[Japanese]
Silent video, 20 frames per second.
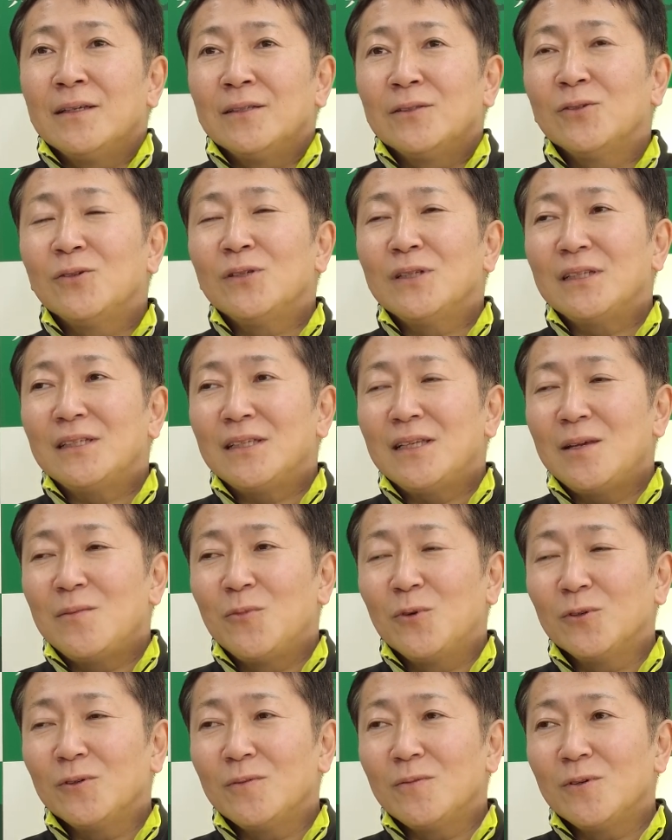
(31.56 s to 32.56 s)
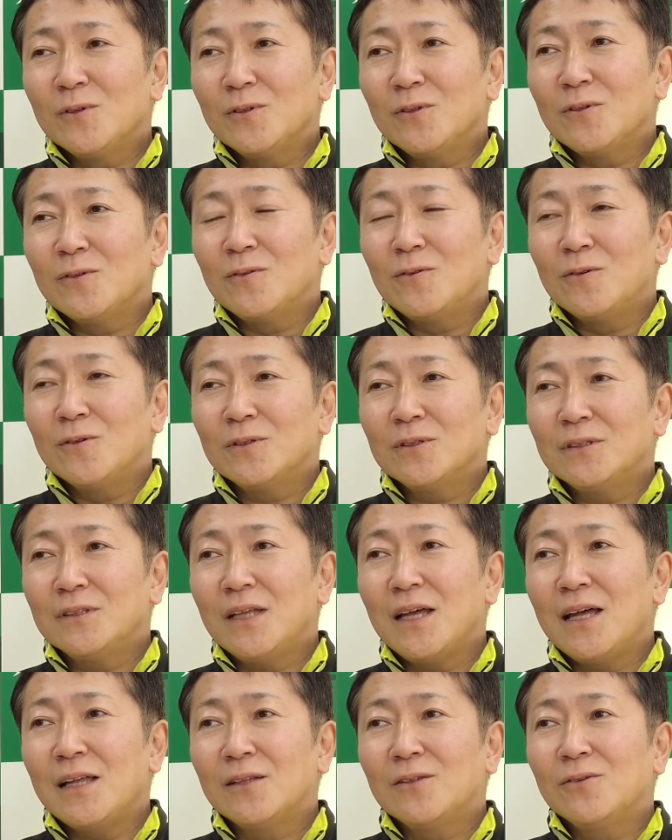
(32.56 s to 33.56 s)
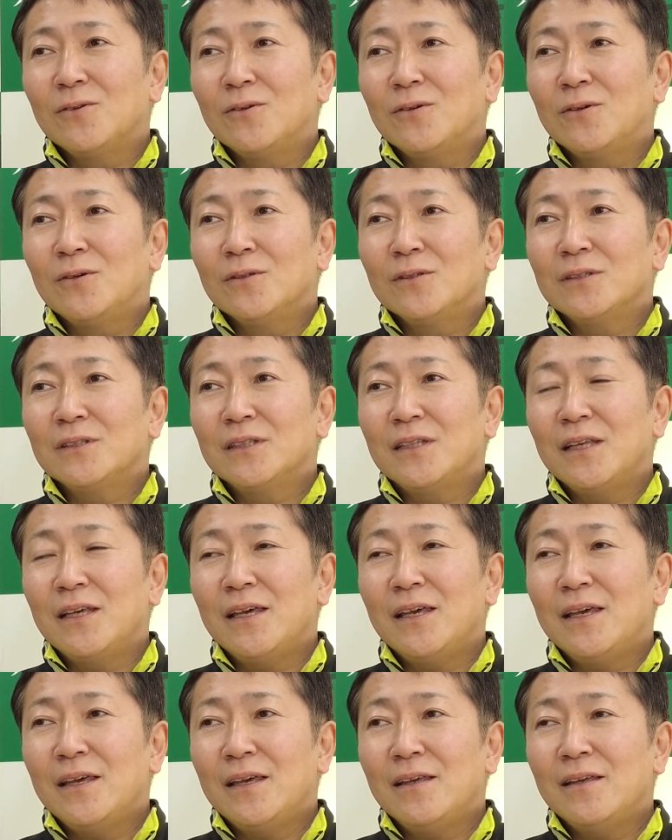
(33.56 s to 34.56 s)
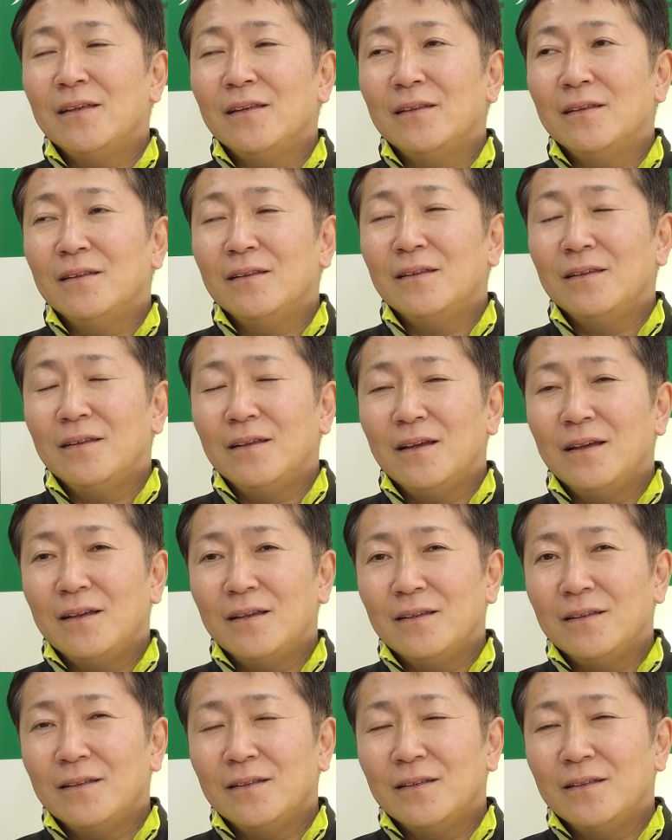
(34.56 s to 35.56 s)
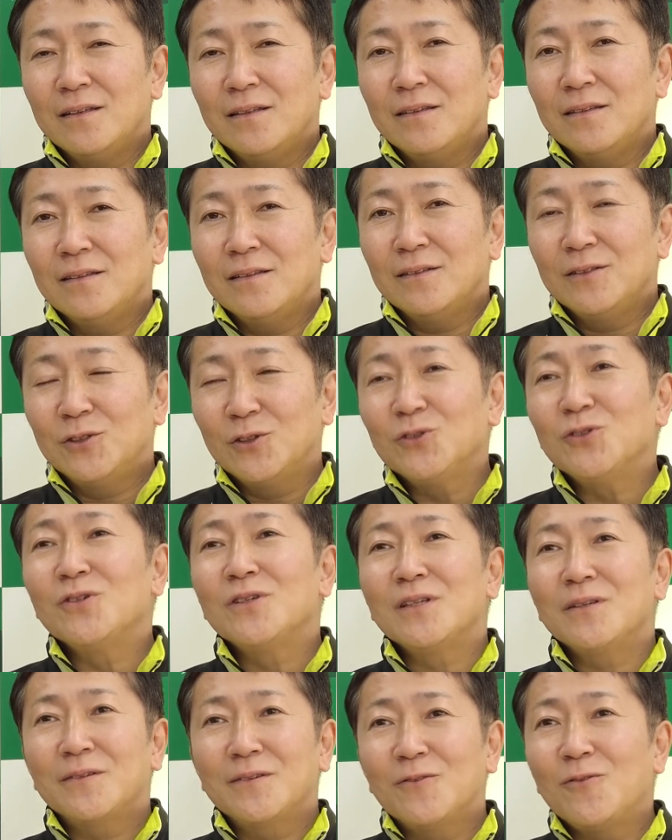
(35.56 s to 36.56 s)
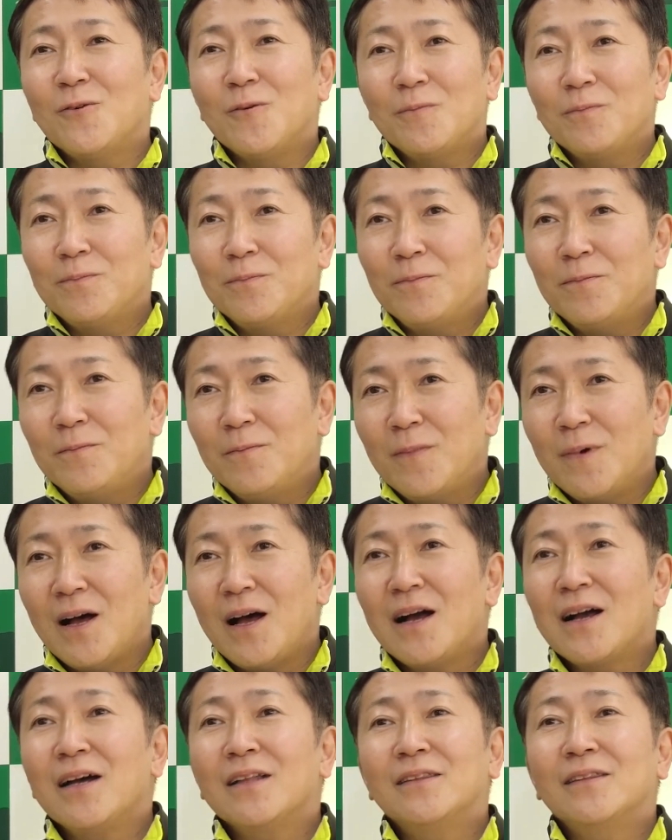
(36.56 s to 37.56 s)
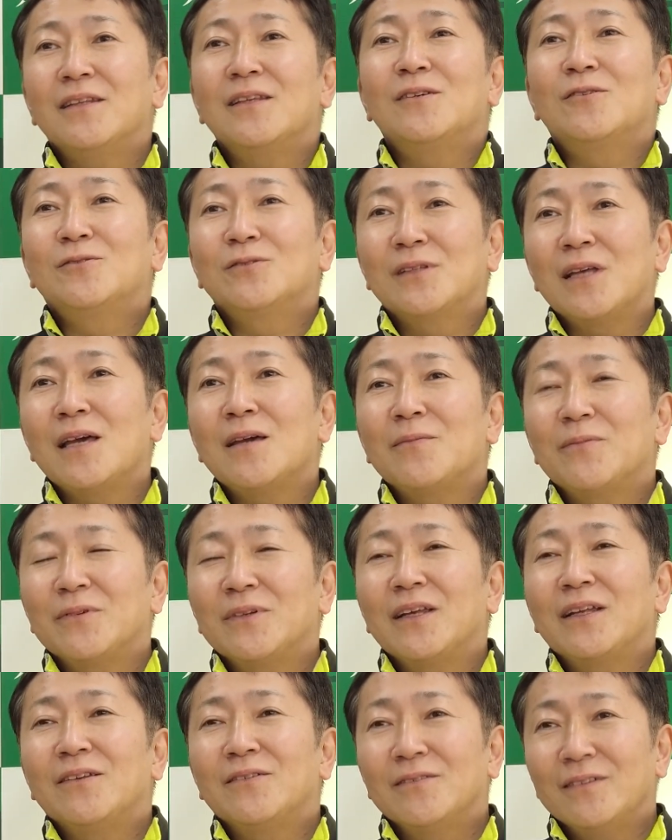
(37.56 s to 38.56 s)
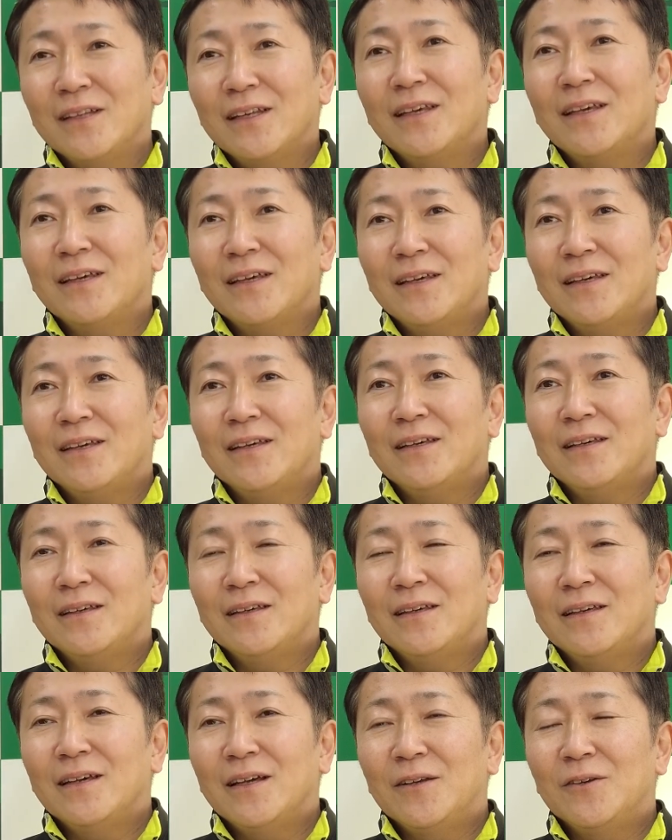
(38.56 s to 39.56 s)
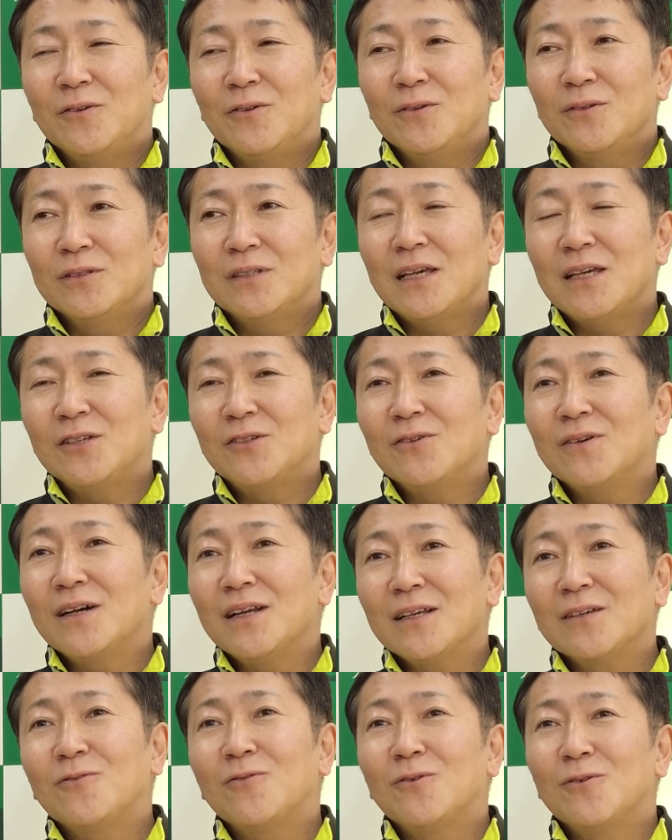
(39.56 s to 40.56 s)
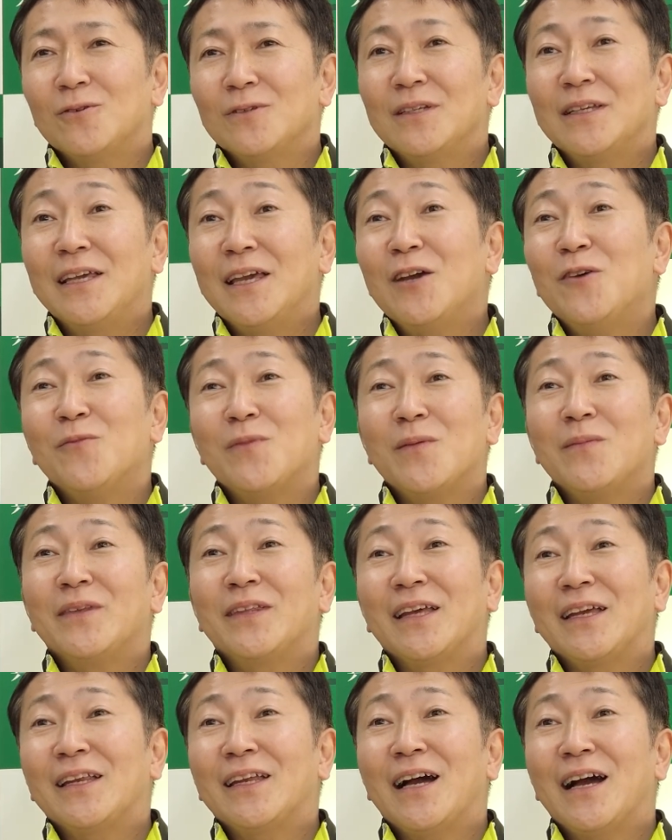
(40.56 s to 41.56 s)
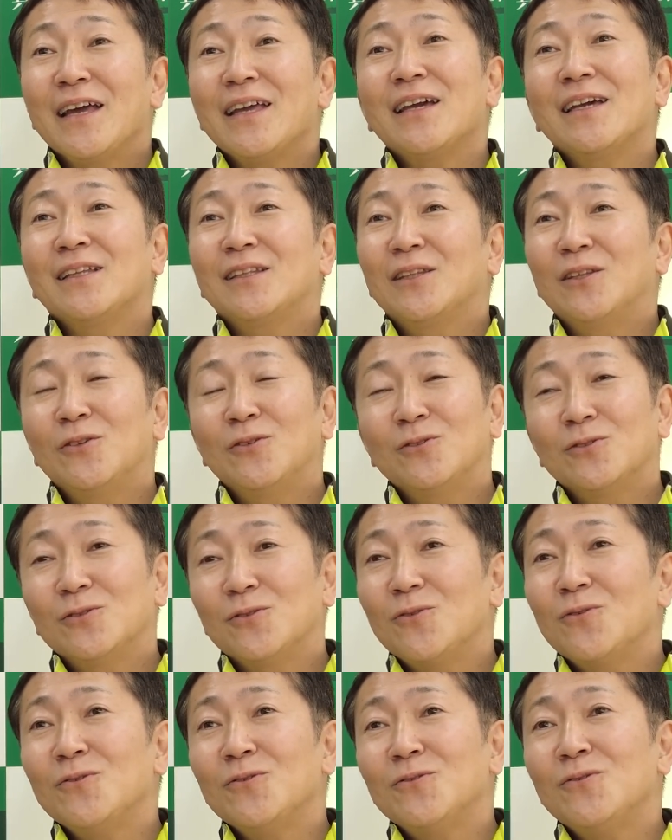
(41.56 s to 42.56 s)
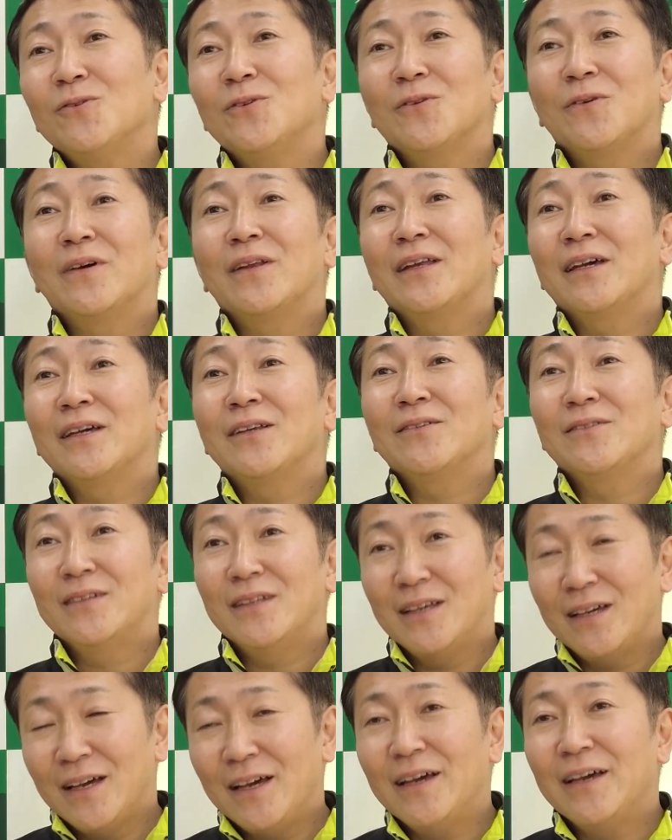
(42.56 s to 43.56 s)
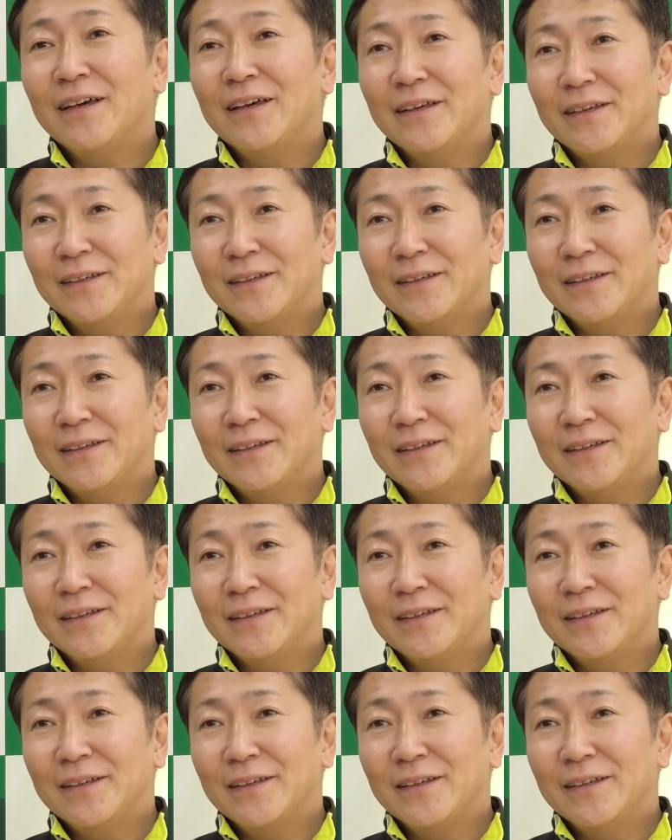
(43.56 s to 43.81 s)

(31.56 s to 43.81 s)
そうですねもともとこうスタートして徐々にこう上がっていくタイプなのであの最初からこう逃げ馬みたいに速いっていうそういうのではないのでは